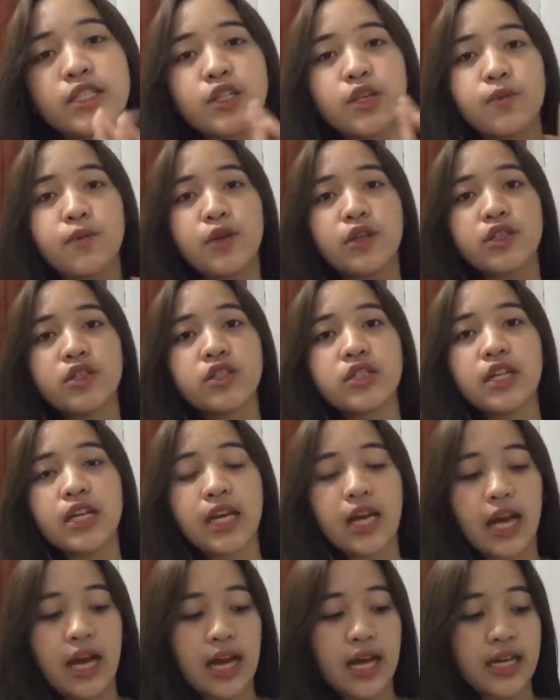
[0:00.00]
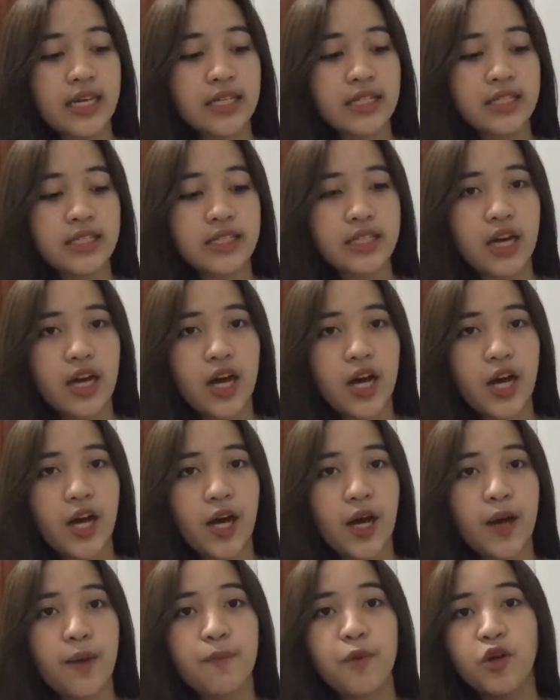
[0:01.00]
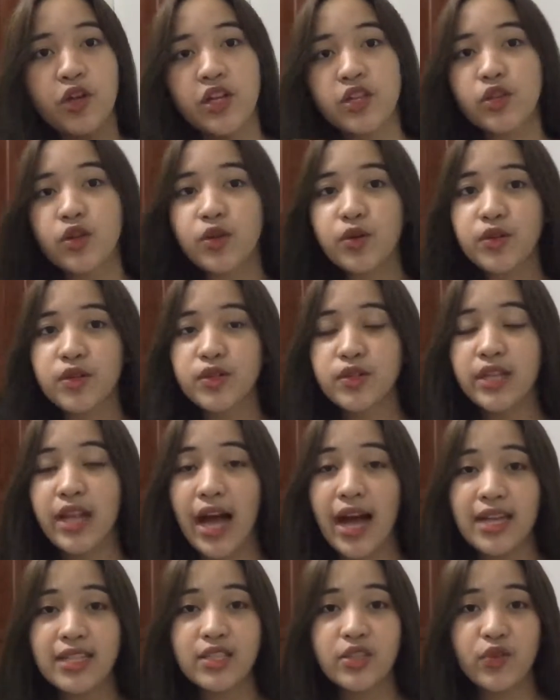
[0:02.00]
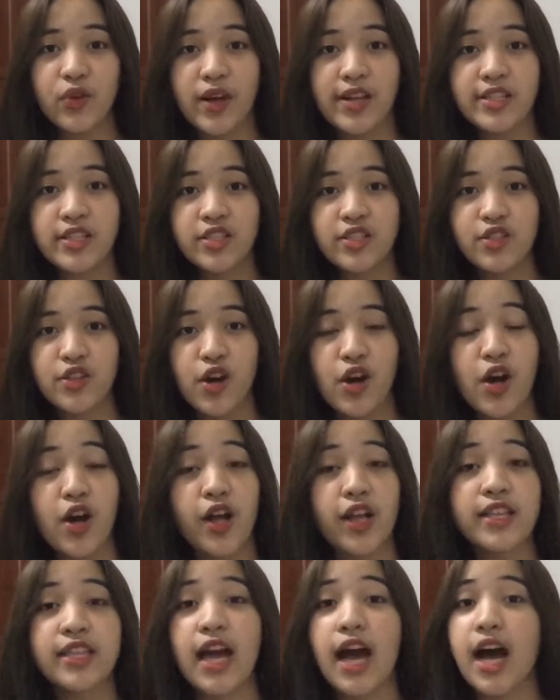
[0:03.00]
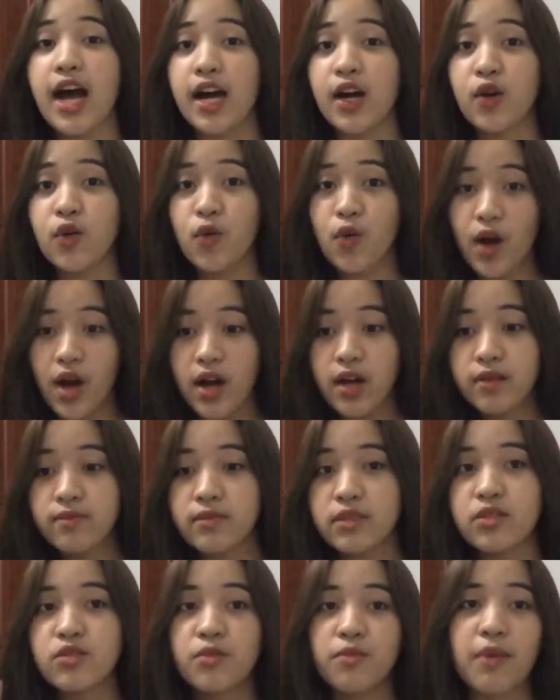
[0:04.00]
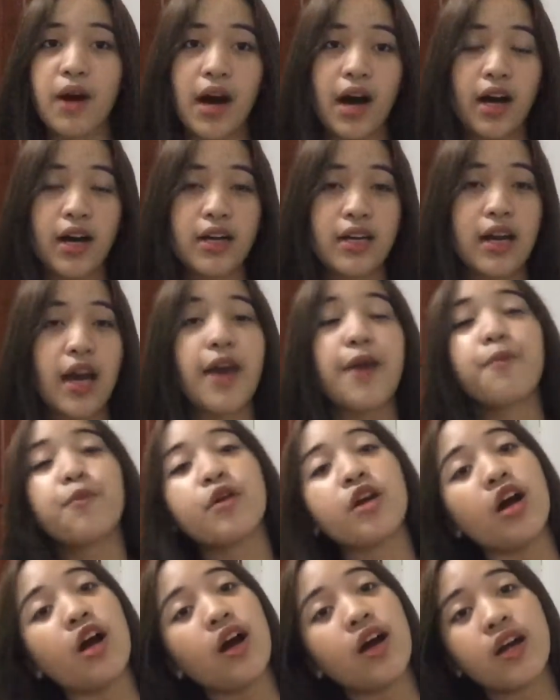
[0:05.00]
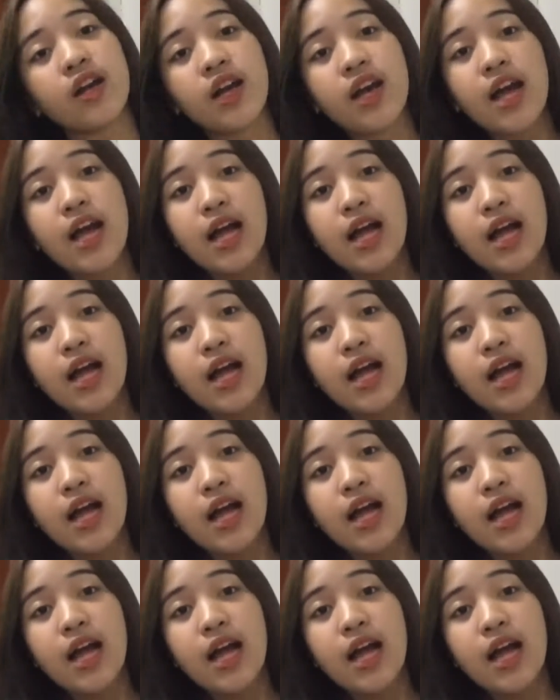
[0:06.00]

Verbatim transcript: So, to siya guys. Uh, mga tong last question na ako ang matubag kay Murag.